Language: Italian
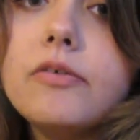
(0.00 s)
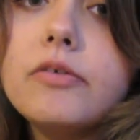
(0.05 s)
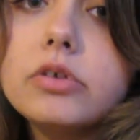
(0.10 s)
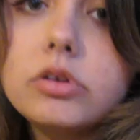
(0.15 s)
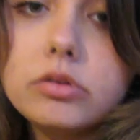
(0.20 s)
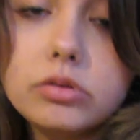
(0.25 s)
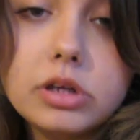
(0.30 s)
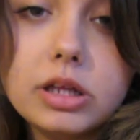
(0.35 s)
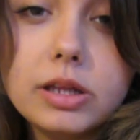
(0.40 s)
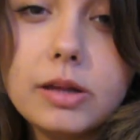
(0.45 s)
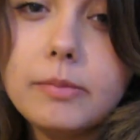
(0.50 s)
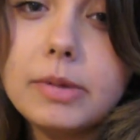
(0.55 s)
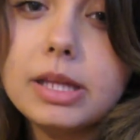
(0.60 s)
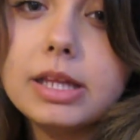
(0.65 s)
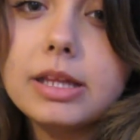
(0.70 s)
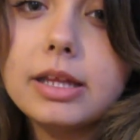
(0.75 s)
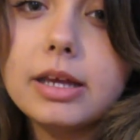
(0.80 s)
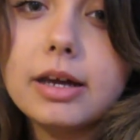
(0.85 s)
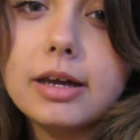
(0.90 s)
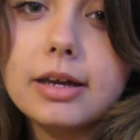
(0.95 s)

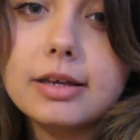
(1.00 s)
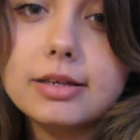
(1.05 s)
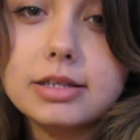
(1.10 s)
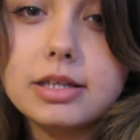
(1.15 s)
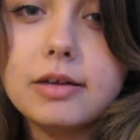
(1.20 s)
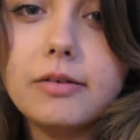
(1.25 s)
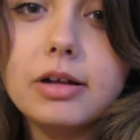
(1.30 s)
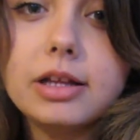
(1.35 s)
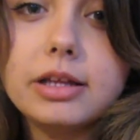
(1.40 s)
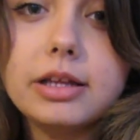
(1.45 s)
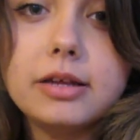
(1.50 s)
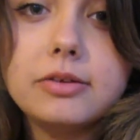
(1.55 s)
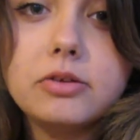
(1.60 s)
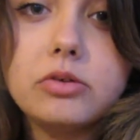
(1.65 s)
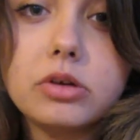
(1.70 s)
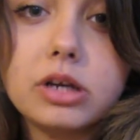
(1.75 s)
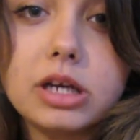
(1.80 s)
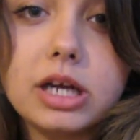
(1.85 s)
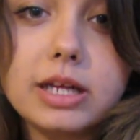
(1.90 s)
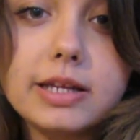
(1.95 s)
Fortunatamente anche stavolta è
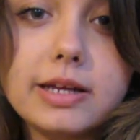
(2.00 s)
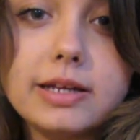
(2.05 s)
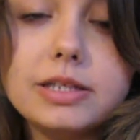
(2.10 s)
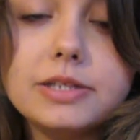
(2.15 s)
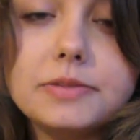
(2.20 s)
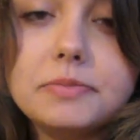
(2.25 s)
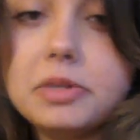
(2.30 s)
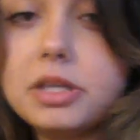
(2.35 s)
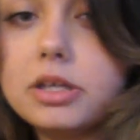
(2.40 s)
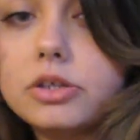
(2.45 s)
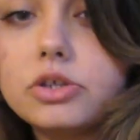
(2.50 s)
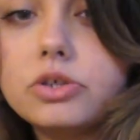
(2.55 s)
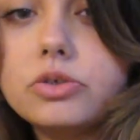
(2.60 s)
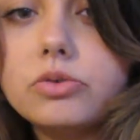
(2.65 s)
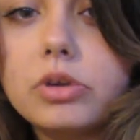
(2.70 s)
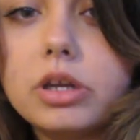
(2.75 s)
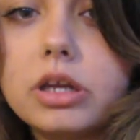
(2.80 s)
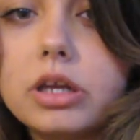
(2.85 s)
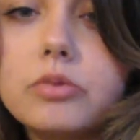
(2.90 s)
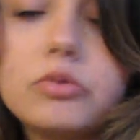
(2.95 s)
tornata
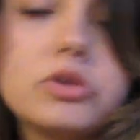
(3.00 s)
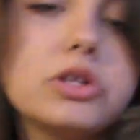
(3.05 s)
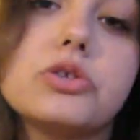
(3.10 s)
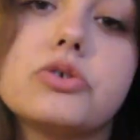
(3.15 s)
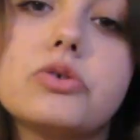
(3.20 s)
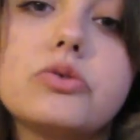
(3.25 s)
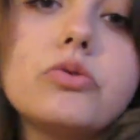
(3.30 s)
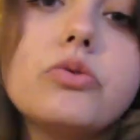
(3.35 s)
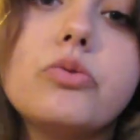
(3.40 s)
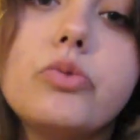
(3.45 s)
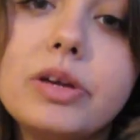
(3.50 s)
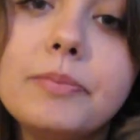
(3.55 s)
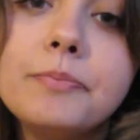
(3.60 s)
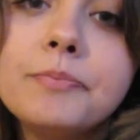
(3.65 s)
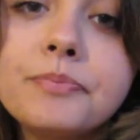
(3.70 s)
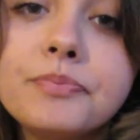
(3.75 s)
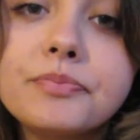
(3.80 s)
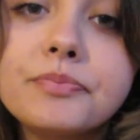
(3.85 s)
l'ispirazione, quindi sono qui